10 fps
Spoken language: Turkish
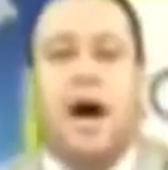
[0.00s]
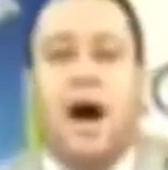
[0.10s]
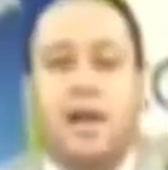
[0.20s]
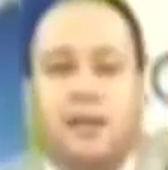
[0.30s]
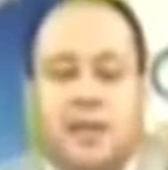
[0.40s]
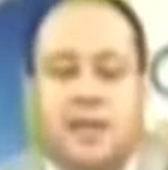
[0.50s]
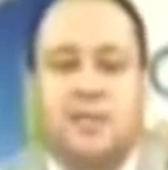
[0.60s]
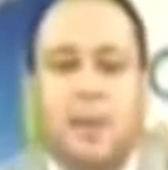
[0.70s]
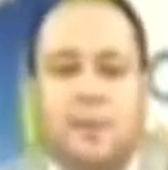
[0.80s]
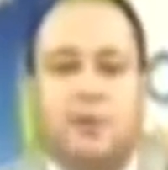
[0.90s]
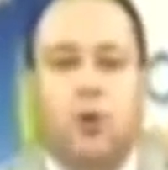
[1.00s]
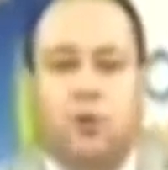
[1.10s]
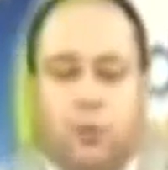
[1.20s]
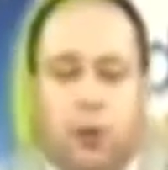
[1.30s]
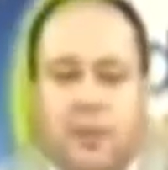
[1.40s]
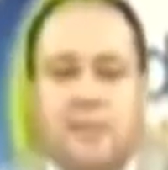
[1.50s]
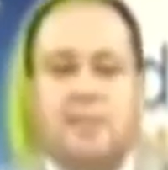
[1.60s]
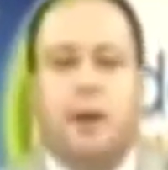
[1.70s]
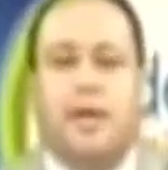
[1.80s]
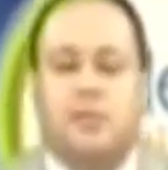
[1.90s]
Akdenizsepeti.com'dan
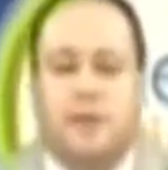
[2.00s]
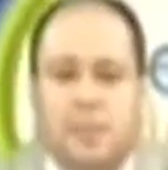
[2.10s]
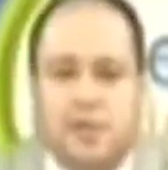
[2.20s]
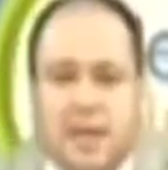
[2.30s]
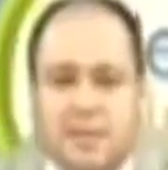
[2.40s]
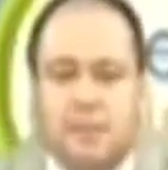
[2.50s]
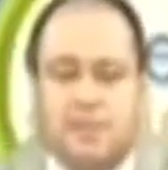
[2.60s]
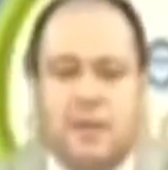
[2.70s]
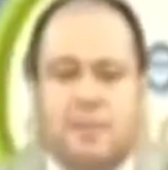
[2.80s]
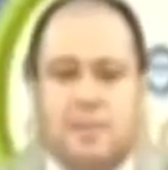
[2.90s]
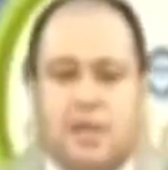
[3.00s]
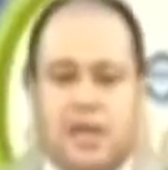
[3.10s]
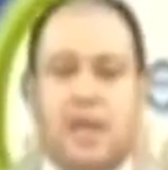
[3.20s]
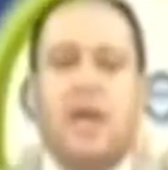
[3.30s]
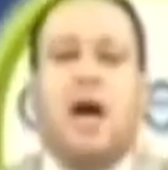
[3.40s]
sipariş verebileceğiniz gibi sevgili seyirciler